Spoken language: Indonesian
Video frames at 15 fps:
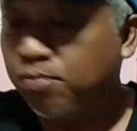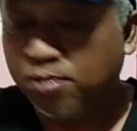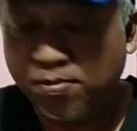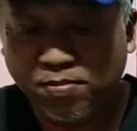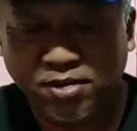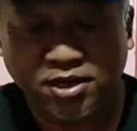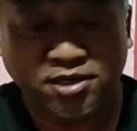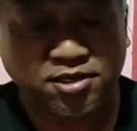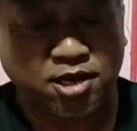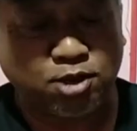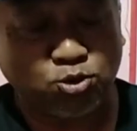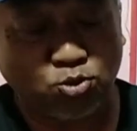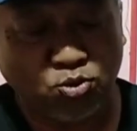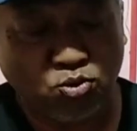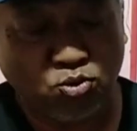membeli
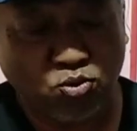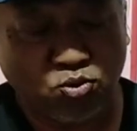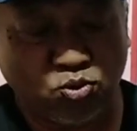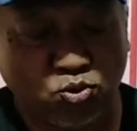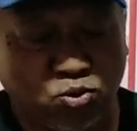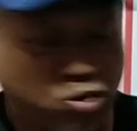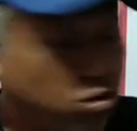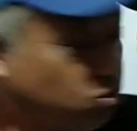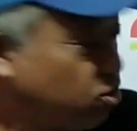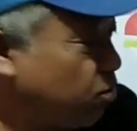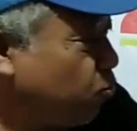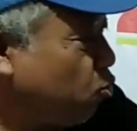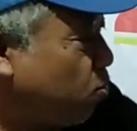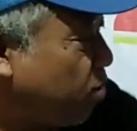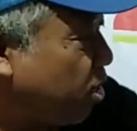satu
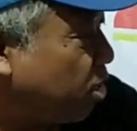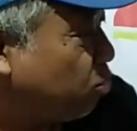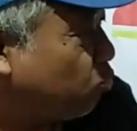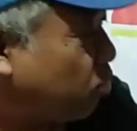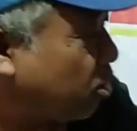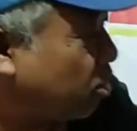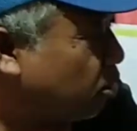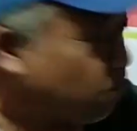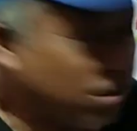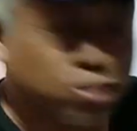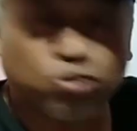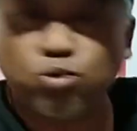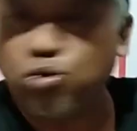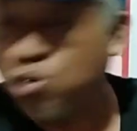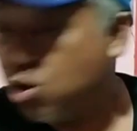200.000 maka sudah
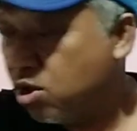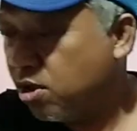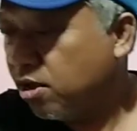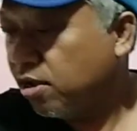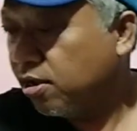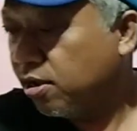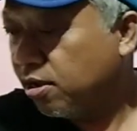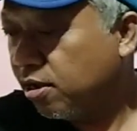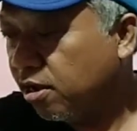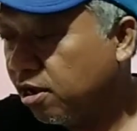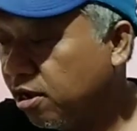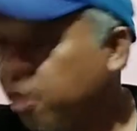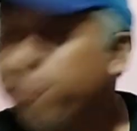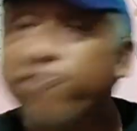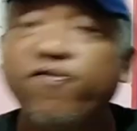termasuk
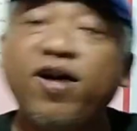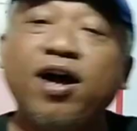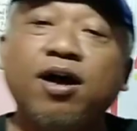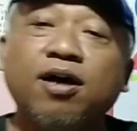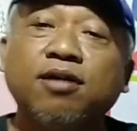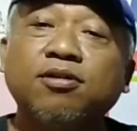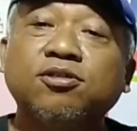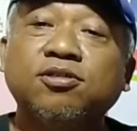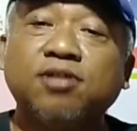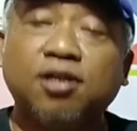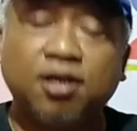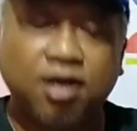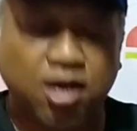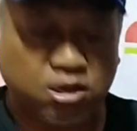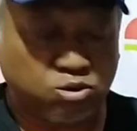infak
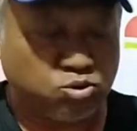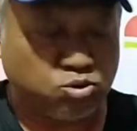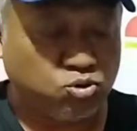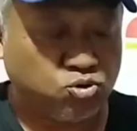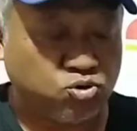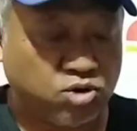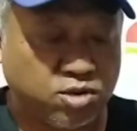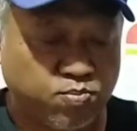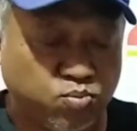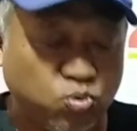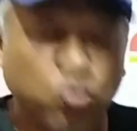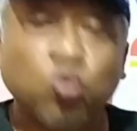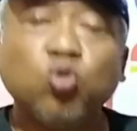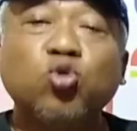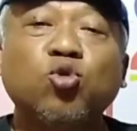100.000
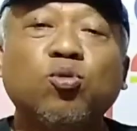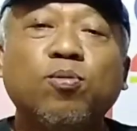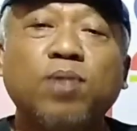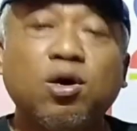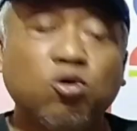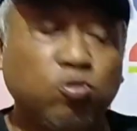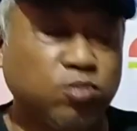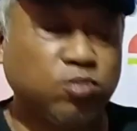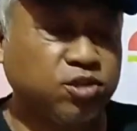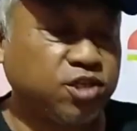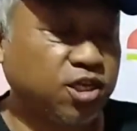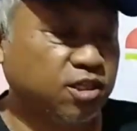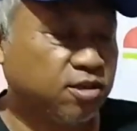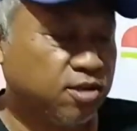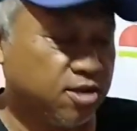untuk membangun
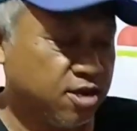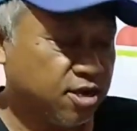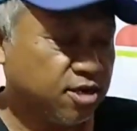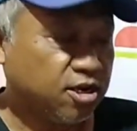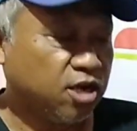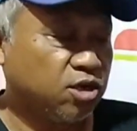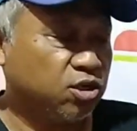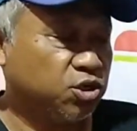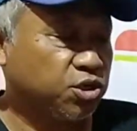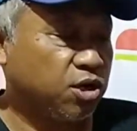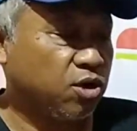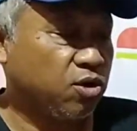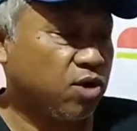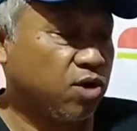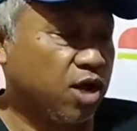masjid dan
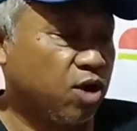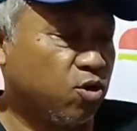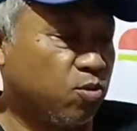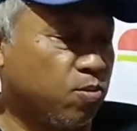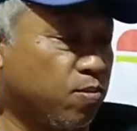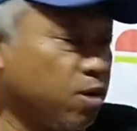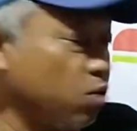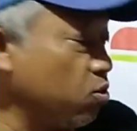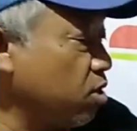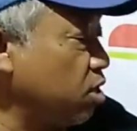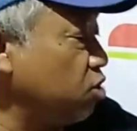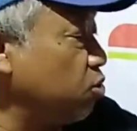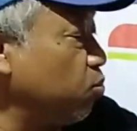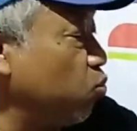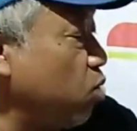insya Allah Allah
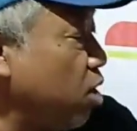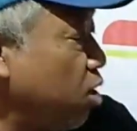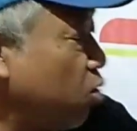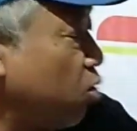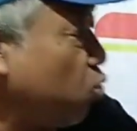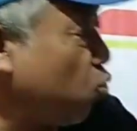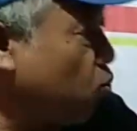membangunkan sebuah